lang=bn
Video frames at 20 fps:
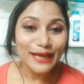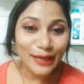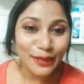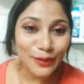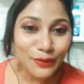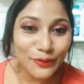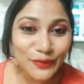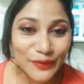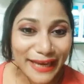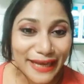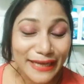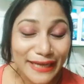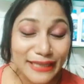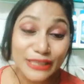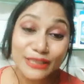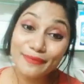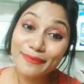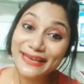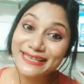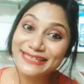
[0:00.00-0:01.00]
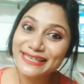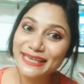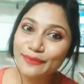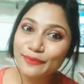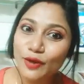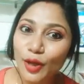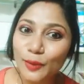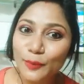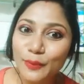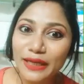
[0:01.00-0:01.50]
হ্যালো ফ্রেন্ডস মাইসেলফ
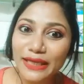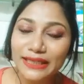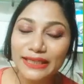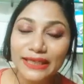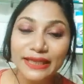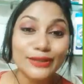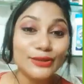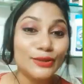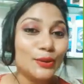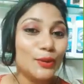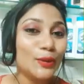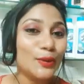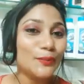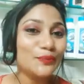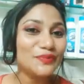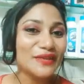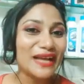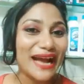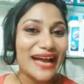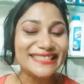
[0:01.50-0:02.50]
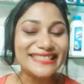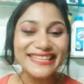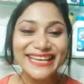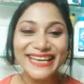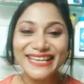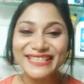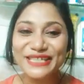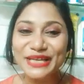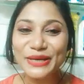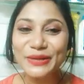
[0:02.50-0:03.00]
কল্পনা দে তো
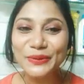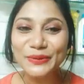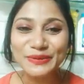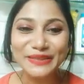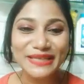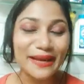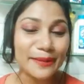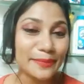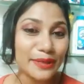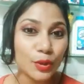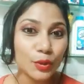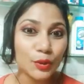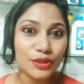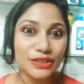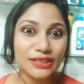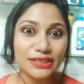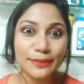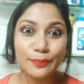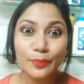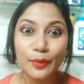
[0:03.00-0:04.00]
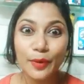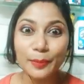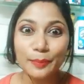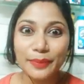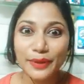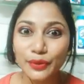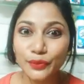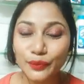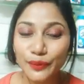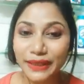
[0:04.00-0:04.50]
আজকে যে লুকসটা আমি করেছি
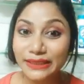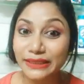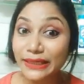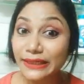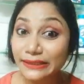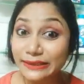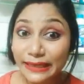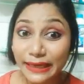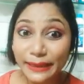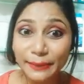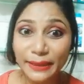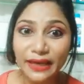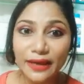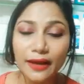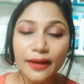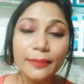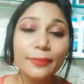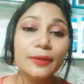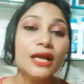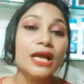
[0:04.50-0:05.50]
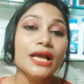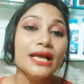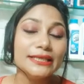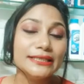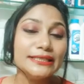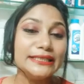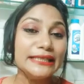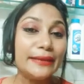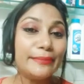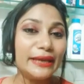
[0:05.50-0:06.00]
প্রপার ওয়েতে যে মেকআপ
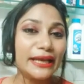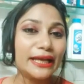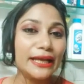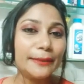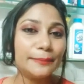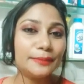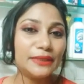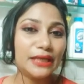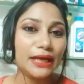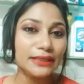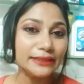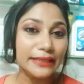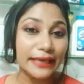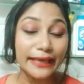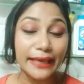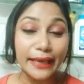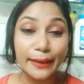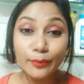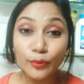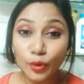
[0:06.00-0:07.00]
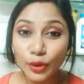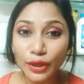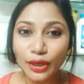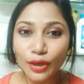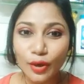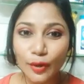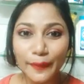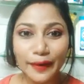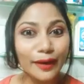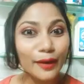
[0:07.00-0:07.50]
যে মেকআপটা দেখে মনেই
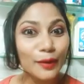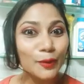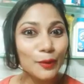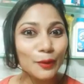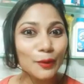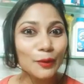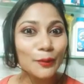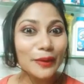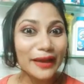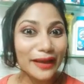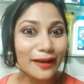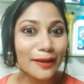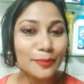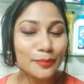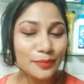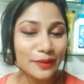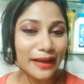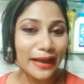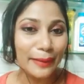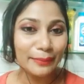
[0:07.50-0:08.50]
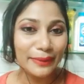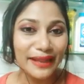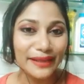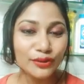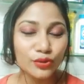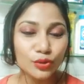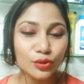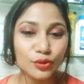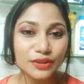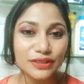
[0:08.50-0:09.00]
হবে না কোনো মেকআপ অ্যাপ্লাই
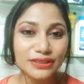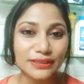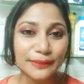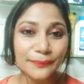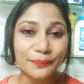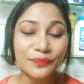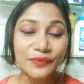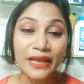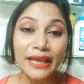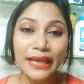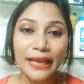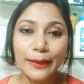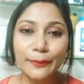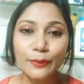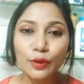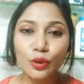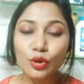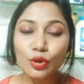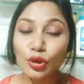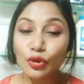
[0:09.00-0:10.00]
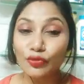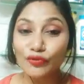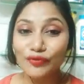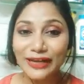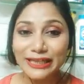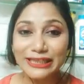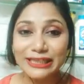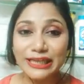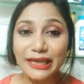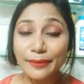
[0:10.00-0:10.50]
করেছি এবং
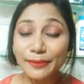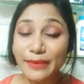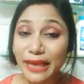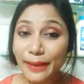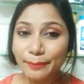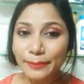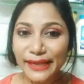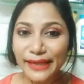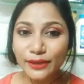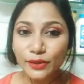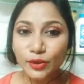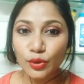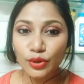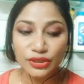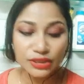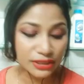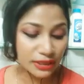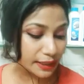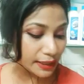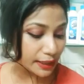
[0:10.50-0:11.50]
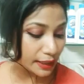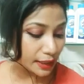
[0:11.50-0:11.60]
ফার্স্টে আমি অ্যাপ্লাই করেছি